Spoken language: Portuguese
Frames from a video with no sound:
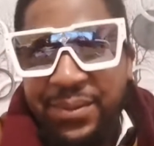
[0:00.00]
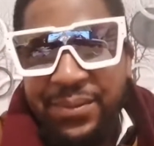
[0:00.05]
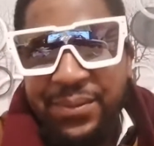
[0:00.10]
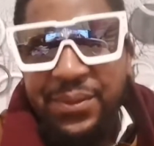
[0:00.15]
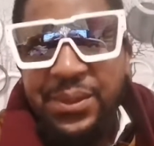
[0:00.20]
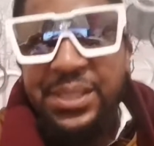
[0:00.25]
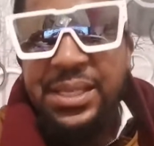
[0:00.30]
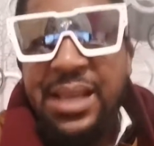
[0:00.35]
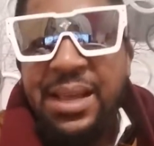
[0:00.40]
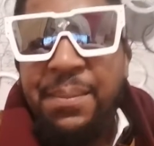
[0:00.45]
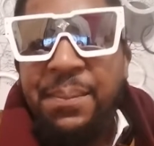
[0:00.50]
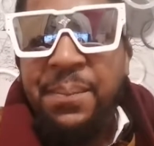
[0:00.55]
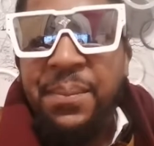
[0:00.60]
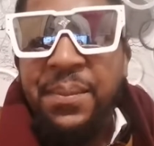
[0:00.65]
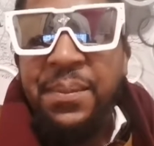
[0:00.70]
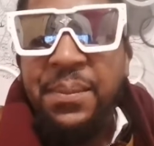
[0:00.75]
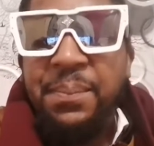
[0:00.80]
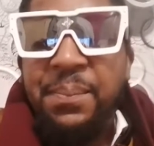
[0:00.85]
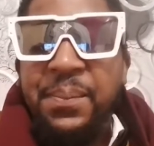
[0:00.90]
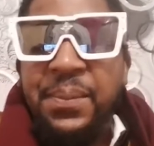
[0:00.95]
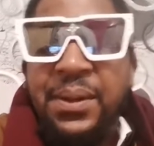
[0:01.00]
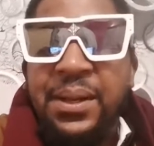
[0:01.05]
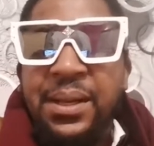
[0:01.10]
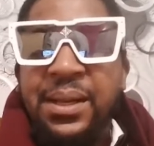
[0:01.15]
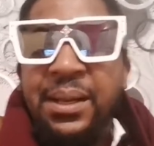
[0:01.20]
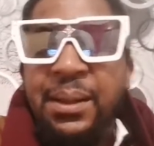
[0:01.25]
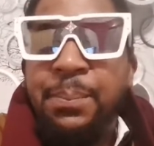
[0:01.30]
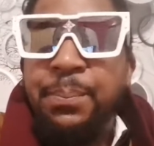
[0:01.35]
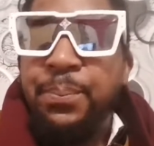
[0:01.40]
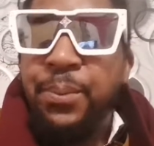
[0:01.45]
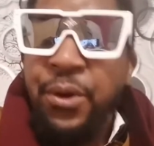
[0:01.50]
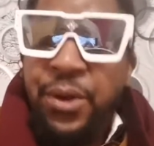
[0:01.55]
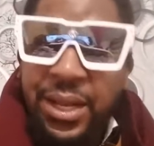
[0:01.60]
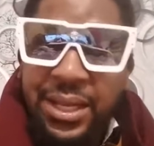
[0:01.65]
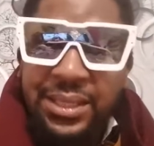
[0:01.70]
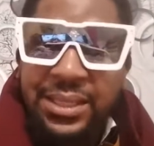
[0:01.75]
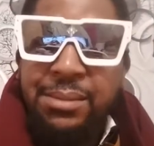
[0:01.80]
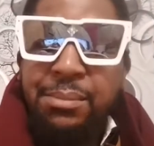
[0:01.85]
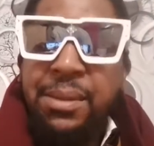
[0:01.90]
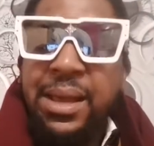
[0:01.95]
Você eh, põe a
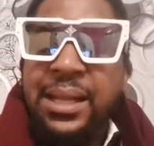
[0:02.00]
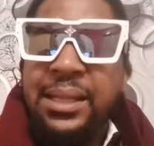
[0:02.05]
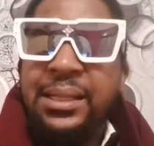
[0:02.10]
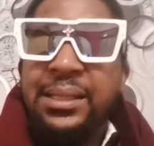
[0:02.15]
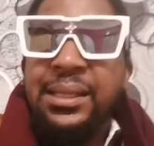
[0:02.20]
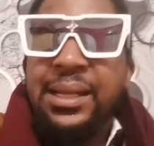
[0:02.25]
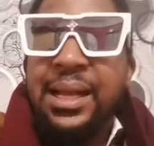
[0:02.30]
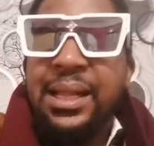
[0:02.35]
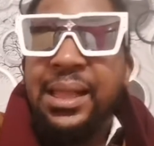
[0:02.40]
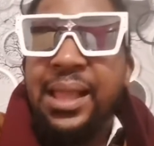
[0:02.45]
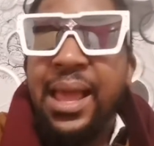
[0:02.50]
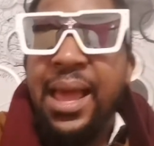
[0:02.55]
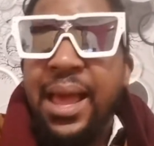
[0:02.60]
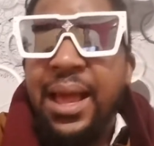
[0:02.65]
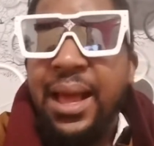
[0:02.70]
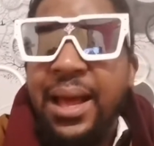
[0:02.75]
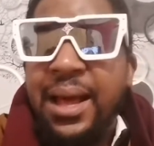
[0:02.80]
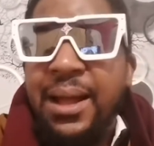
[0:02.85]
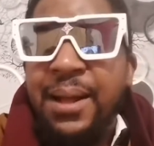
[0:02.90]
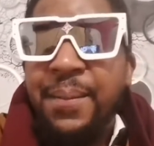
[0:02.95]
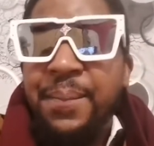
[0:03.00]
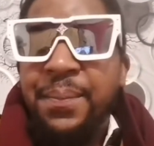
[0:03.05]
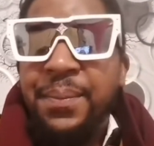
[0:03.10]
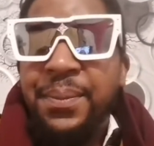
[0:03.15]
semente na terra,